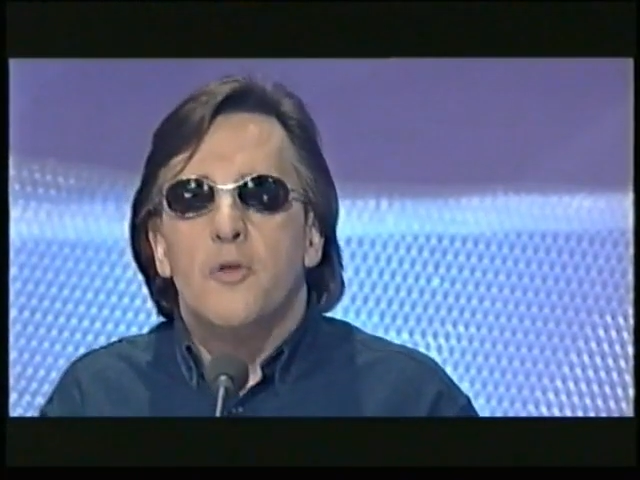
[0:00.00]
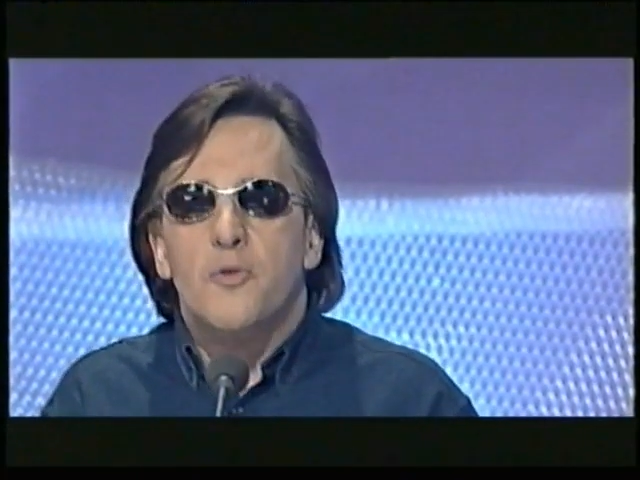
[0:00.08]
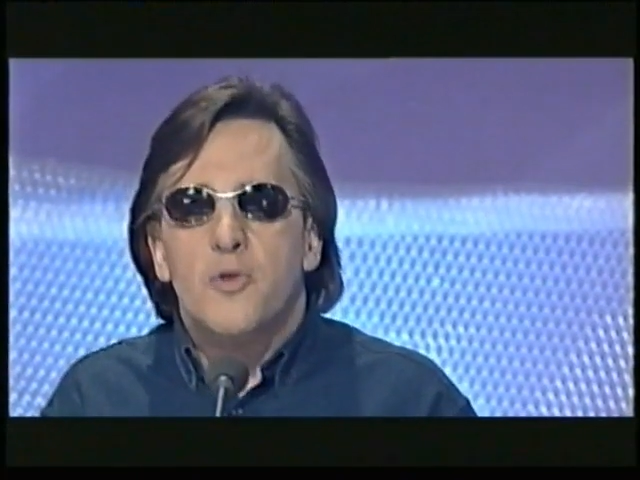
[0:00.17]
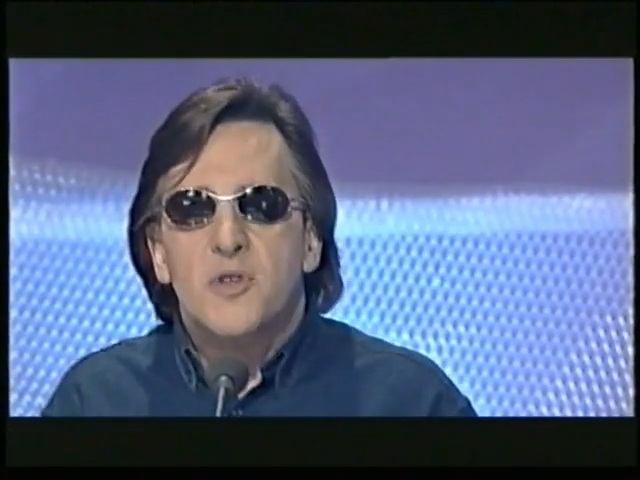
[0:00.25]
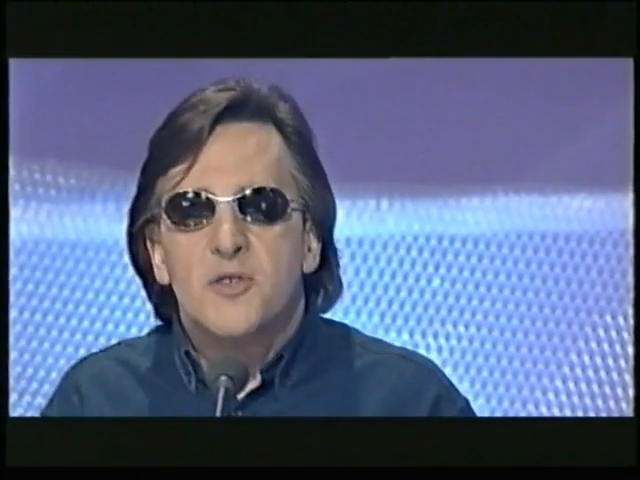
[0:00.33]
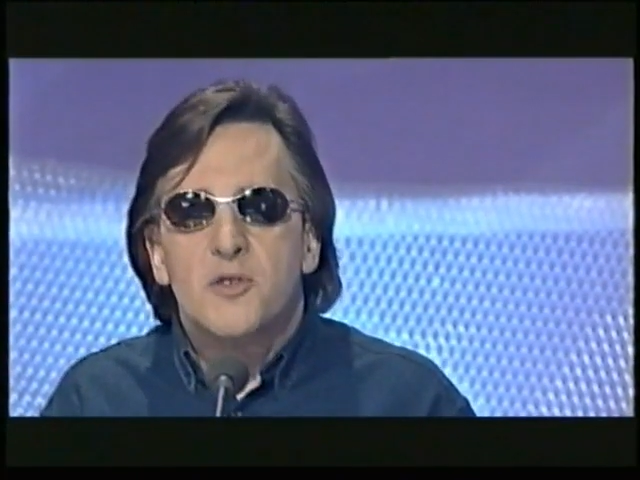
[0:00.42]
de
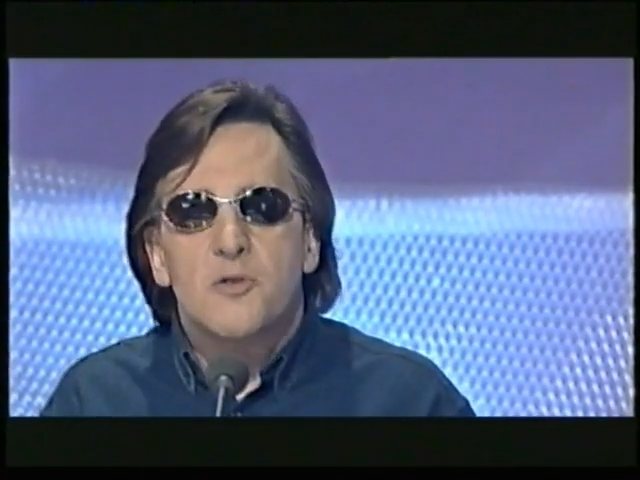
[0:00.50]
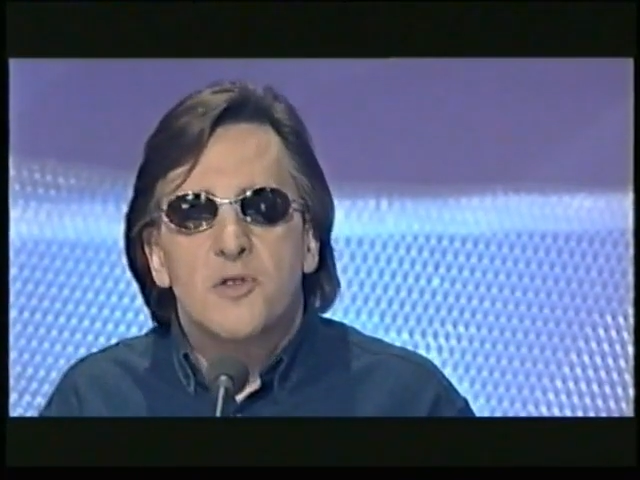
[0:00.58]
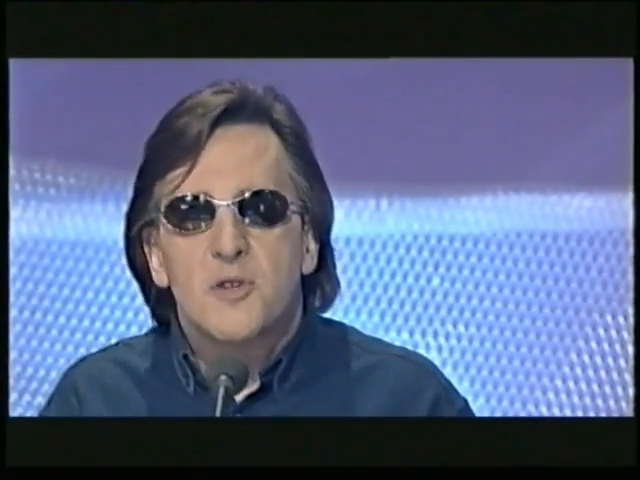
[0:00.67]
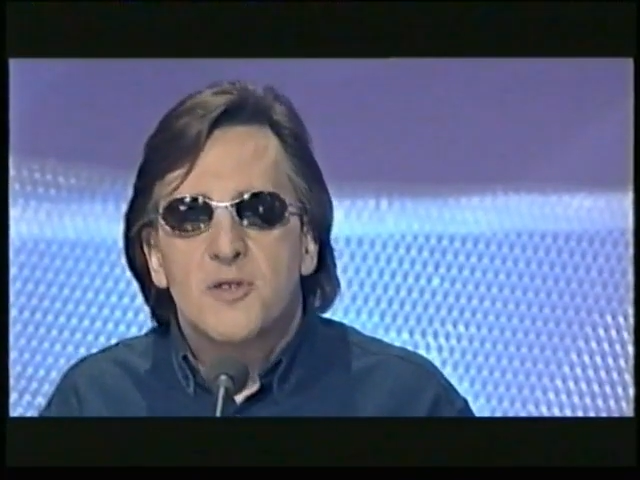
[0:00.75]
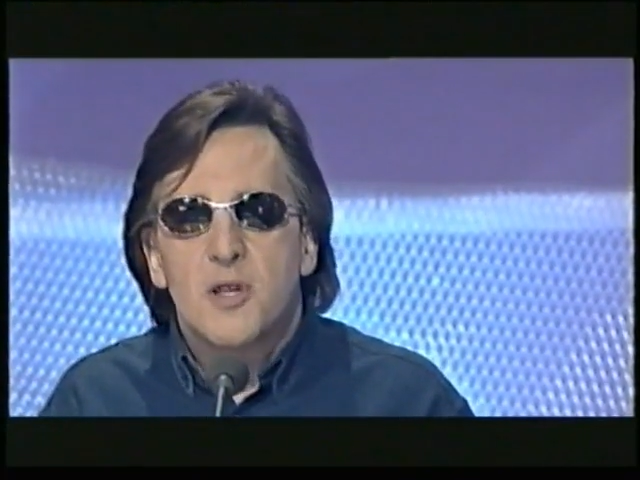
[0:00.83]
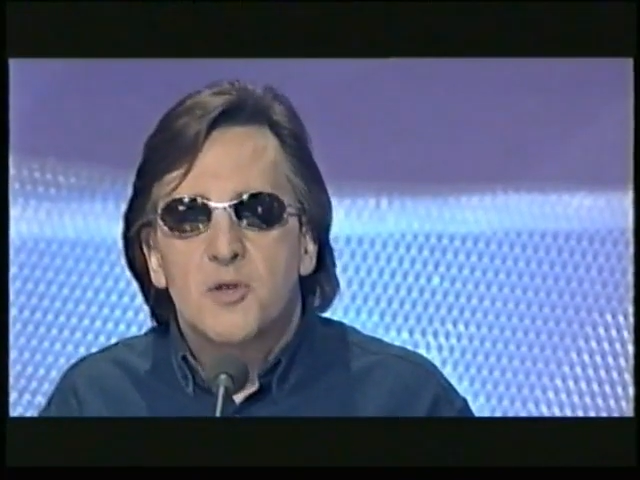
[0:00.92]
laisser
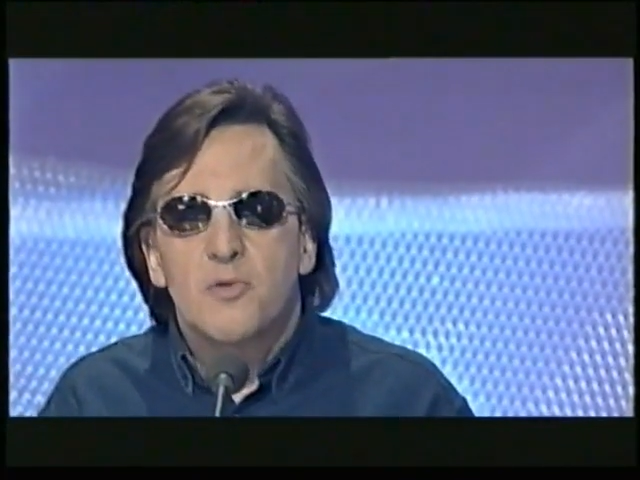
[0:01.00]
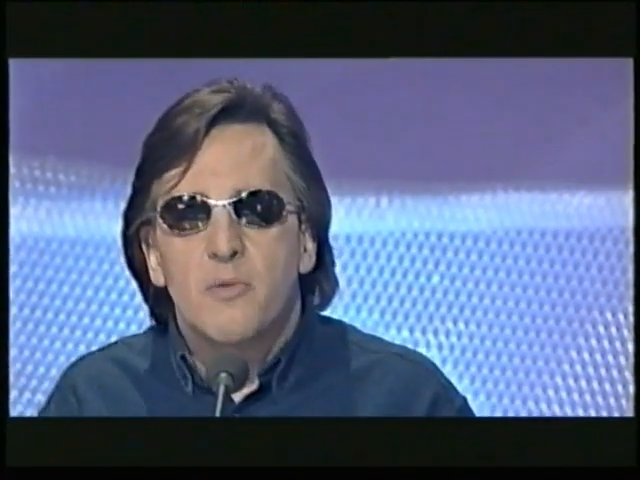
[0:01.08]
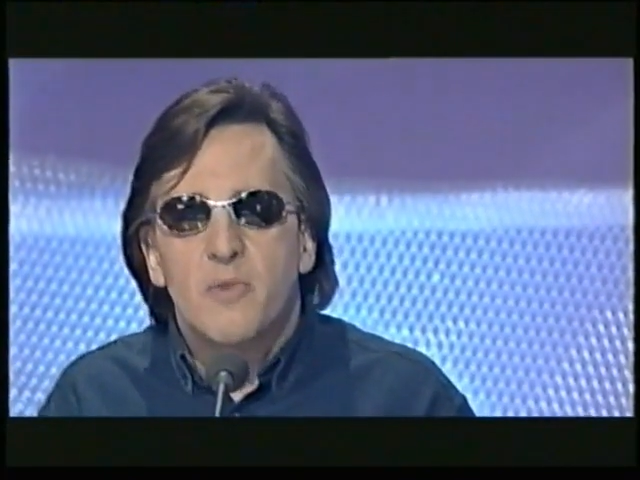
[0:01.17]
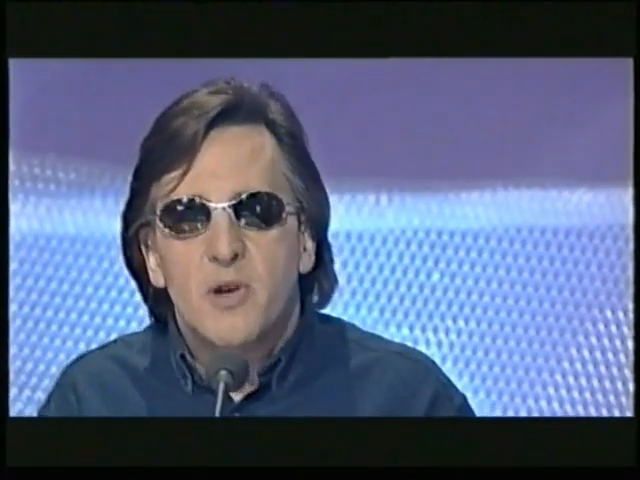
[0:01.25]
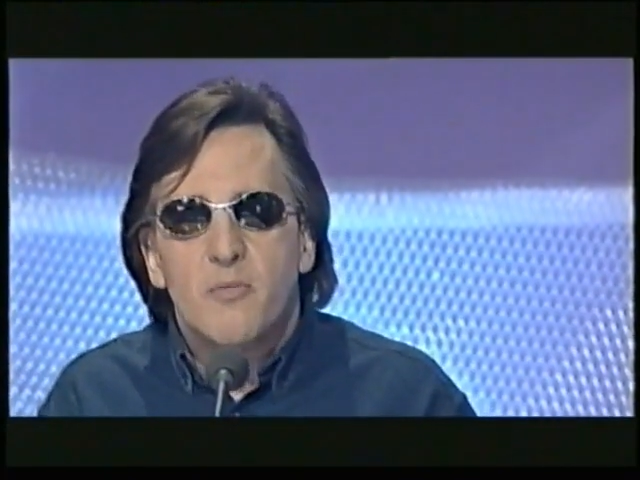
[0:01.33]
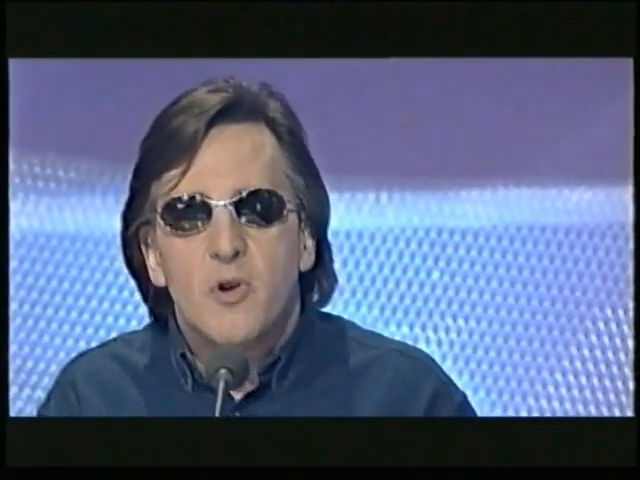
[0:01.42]
sortir ça de
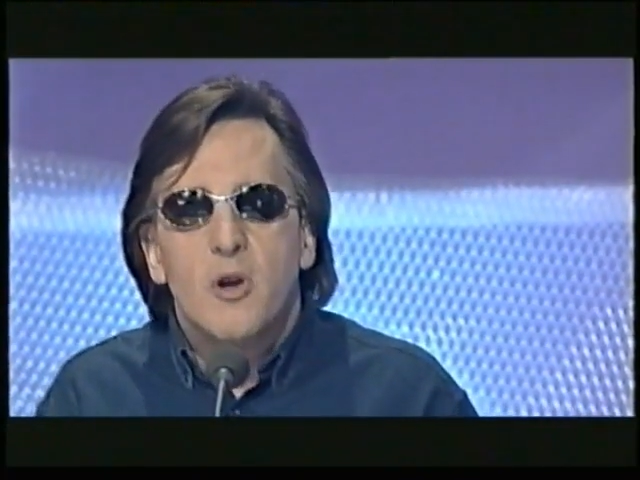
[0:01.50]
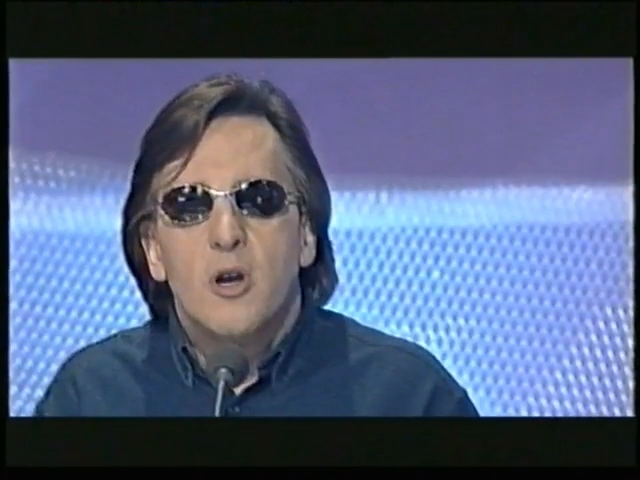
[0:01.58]
soi-même.